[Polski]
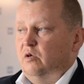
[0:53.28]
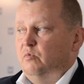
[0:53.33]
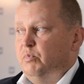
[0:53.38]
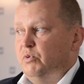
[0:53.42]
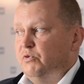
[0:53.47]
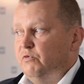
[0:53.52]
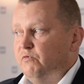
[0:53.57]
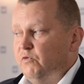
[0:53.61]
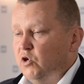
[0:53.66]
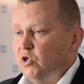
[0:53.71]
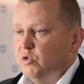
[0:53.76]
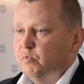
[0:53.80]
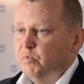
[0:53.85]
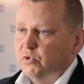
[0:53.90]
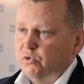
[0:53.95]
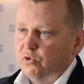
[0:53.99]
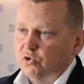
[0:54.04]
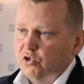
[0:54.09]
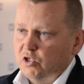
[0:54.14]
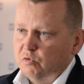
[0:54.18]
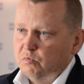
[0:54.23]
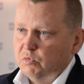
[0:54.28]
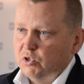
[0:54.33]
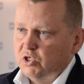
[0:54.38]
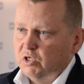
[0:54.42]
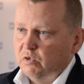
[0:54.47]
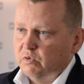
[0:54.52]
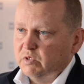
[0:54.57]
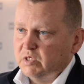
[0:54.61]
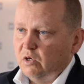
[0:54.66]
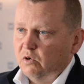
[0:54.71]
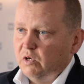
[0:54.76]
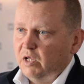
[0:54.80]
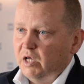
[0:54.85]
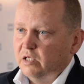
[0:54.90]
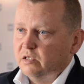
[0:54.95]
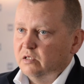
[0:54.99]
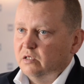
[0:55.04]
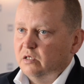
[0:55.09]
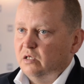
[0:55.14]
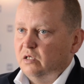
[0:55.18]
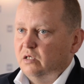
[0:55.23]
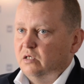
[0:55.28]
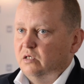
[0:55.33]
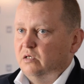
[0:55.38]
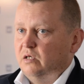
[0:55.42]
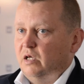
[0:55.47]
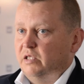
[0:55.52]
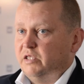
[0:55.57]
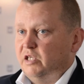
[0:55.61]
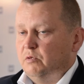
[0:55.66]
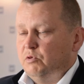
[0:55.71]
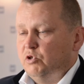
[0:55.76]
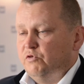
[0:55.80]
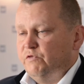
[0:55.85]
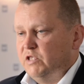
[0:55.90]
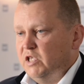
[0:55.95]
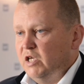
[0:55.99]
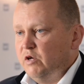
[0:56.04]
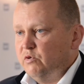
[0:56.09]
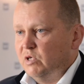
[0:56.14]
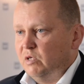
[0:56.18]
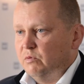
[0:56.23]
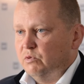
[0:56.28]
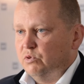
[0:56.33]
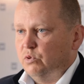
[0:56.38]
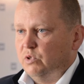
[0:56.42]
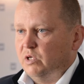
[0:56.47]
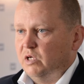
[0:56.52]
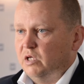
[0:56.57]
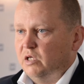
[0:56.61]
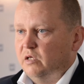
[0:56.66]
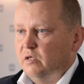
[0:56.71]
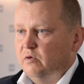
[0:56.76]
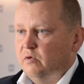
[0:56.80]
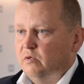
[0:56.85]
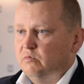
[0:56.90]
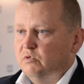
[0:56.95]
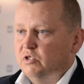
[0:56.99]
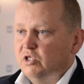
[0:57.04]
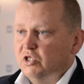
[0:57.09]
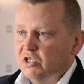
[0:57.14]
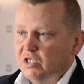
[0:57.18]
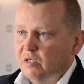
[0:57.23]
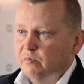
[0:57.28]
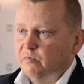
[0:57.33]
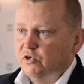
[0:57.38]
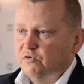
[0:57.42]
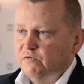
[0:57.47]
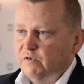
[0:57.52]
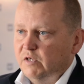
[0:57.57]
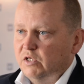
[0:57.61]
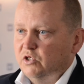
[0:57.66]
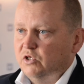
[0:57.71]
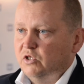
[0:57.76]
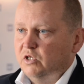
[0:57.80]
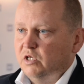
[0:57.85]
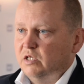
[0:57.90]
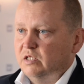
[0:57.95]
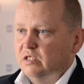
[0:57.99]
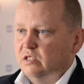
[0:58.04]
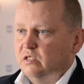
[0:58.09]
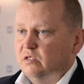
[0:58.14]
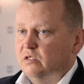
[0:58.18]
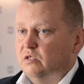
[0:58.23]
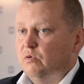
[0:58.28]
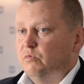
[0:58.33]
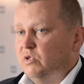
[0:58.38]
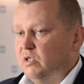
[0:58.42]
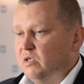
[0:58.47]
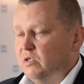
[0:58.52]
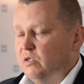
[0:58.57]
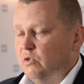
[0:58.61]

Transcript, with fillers: Powoli podnosimy się z kolan, a takim światełkiem, które gdzieś tam świeci, jest, są te